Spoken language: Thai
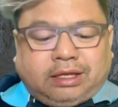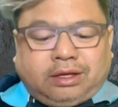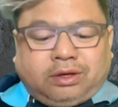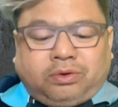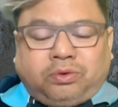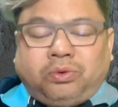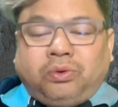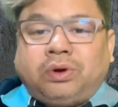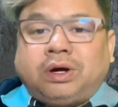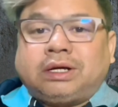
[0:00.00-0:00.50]

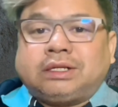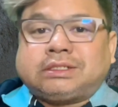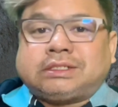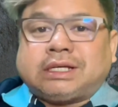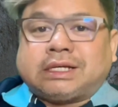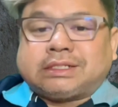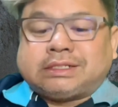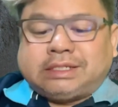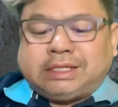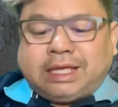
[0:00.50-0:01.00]
ควง
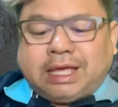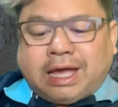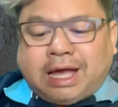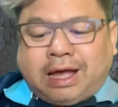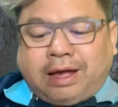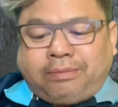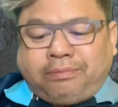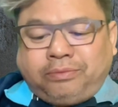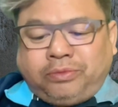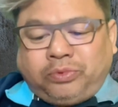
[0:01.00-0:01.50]
ศักสยา
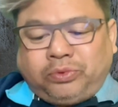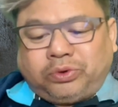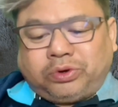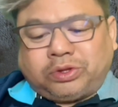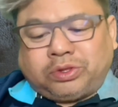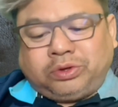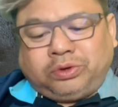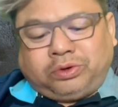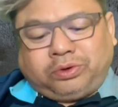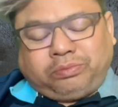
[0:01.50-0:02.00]
ม บุก
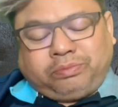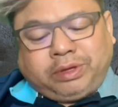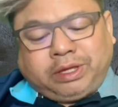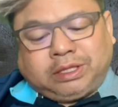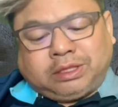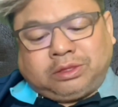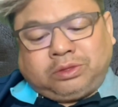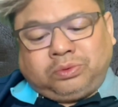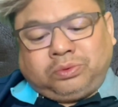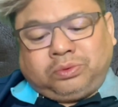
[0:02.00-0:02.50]
ถกบิ๊ก
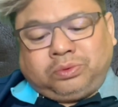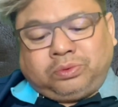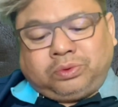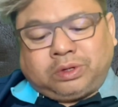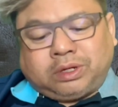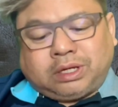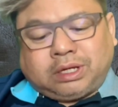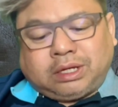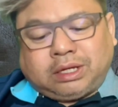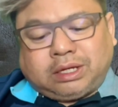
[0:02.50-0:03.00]
ตู่
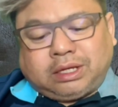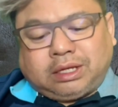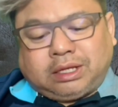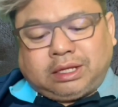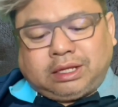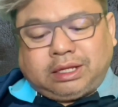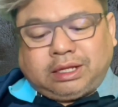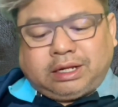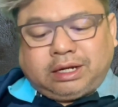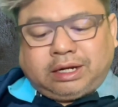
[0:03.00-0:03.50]

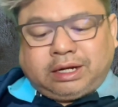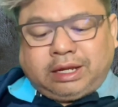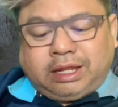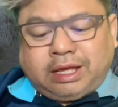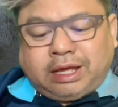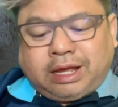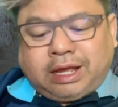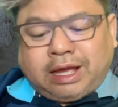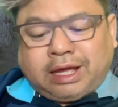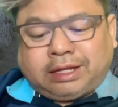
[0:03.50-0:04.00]
เคลีย
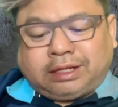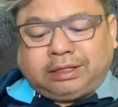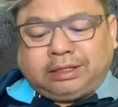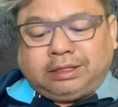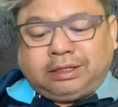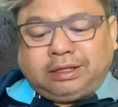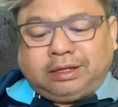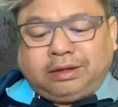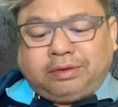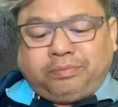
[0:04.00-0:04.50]
ร์งัด
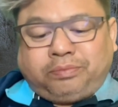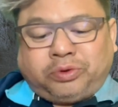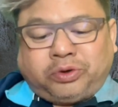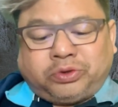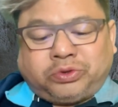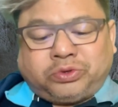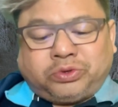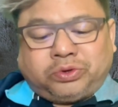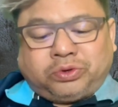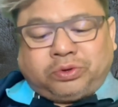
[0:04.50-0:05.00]
ป
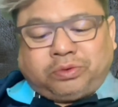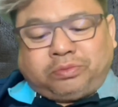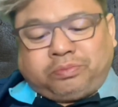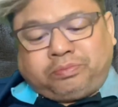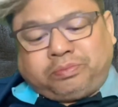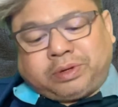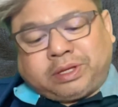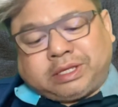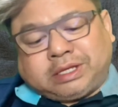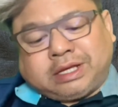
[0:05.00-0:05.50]

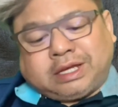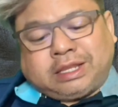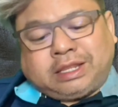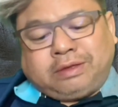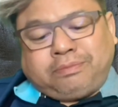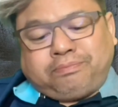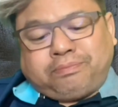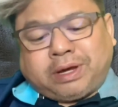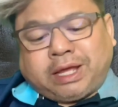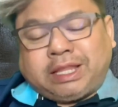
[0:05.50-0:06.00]
ประชาธิ
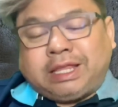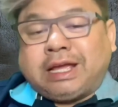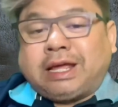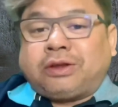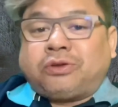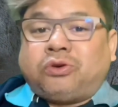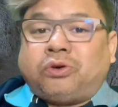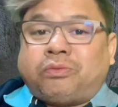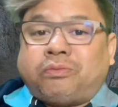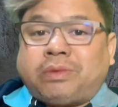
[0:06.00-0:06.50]
ปัตย์ยัน
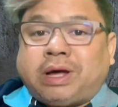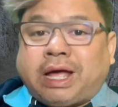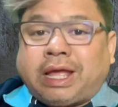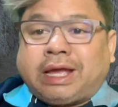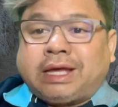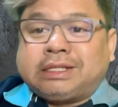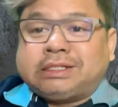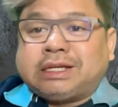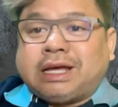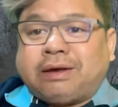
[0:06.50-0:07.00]
กฎหมาย
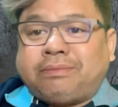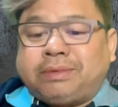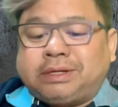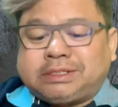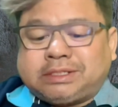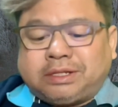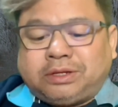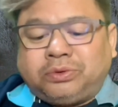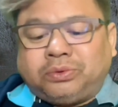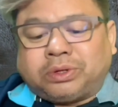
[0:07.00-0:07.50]
กัญชาไม่
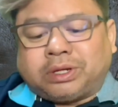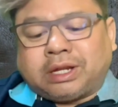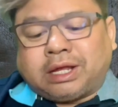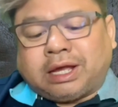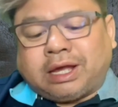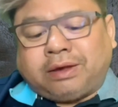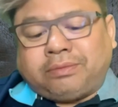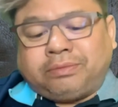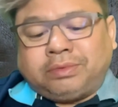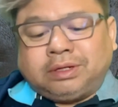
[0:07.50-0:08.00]
สะดุดนะ
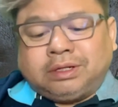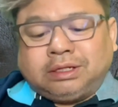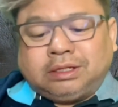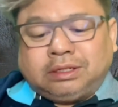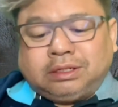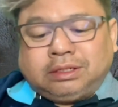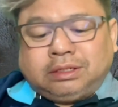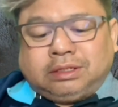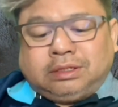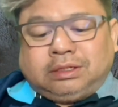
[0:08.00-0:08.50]
ครับ
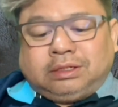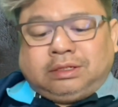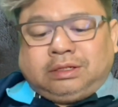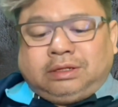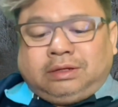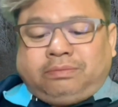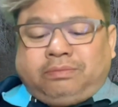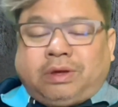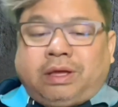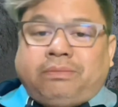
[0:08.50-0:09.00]

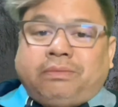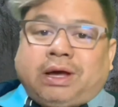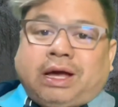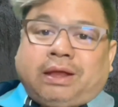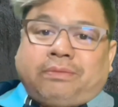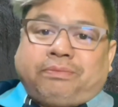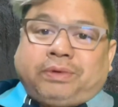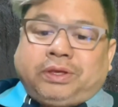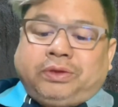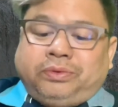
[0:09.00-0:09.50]
ไม่บาน
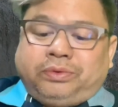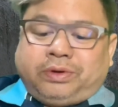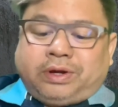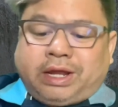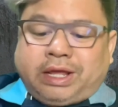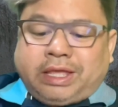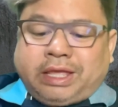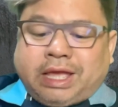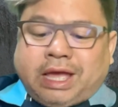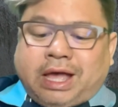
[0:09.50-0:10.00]
ประยุทธ์ไร่
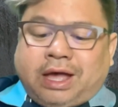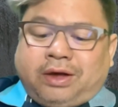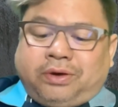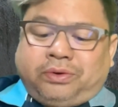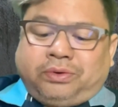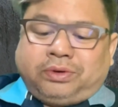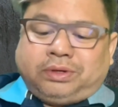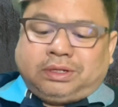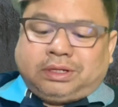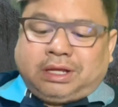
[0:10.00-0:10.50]
ยาว
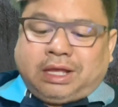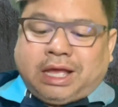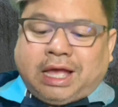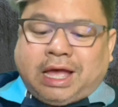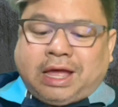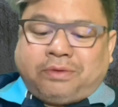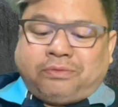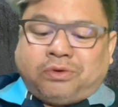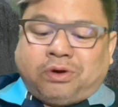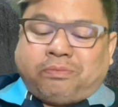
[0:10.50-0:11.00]
งา
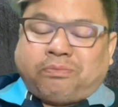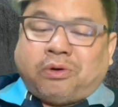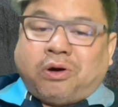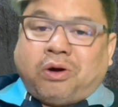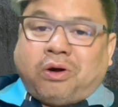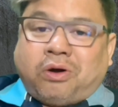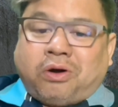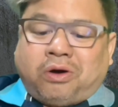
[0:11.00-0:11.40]
นวปอ